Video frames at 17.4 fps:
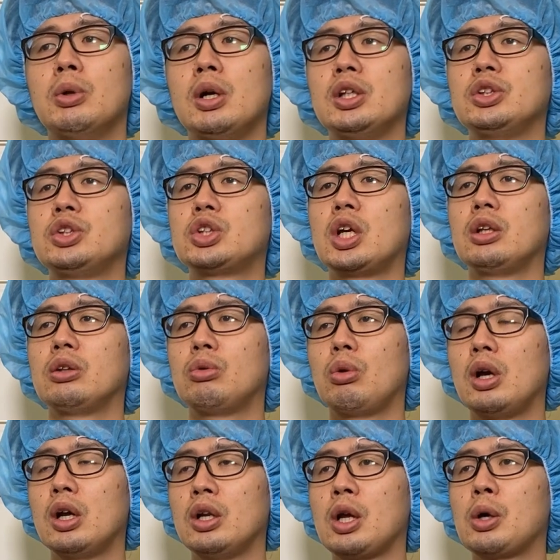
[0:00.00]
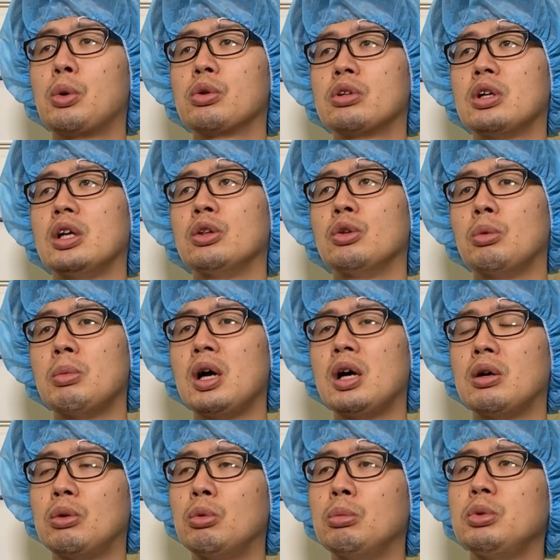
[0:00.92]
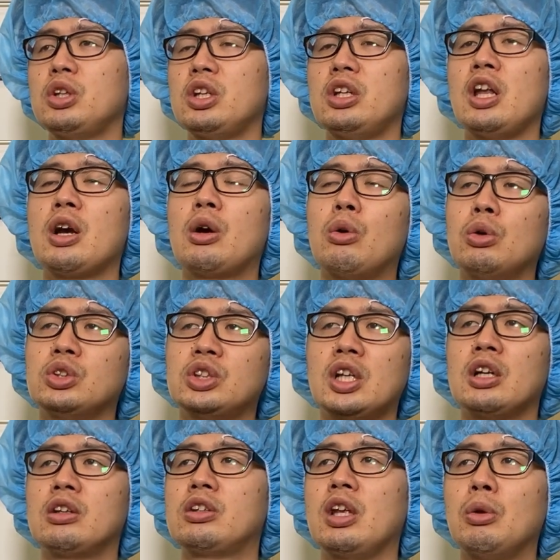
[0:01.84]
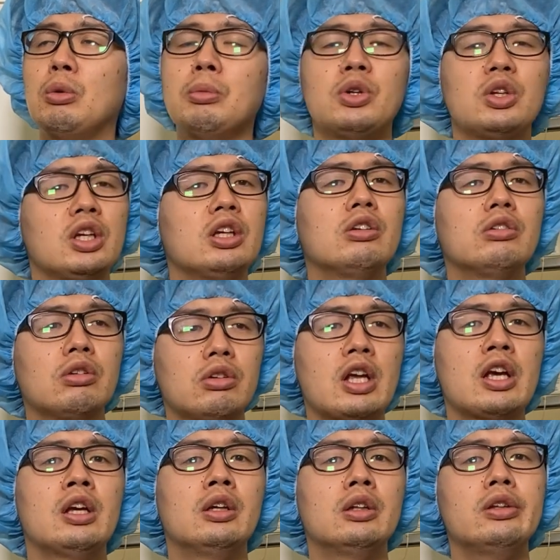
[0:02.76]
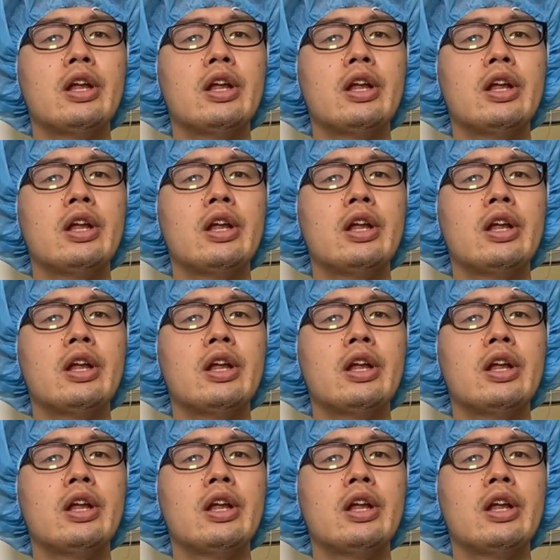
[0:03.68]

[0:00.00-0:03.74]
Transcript: ワンちゃんとか猫さんのまあ主に猫じゃなくて主に犬のね